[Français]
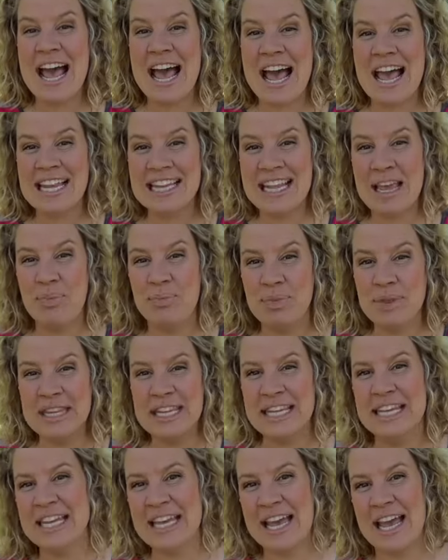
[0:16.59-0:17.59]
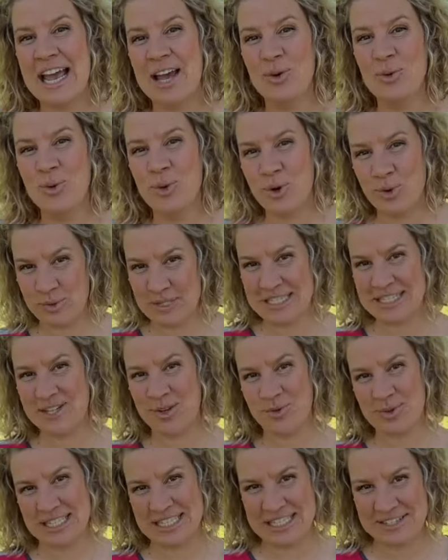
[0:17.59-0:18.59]
adaptés à nos
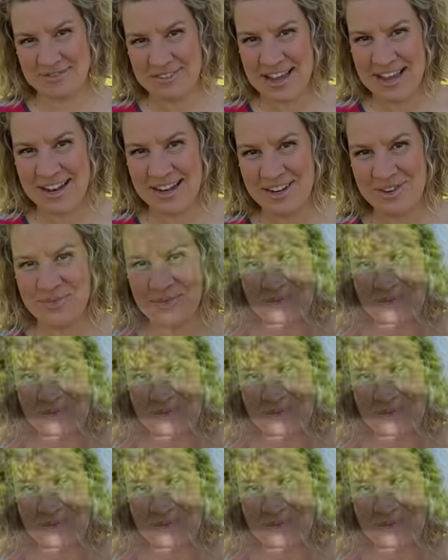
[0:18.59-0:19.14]
conditions estivales.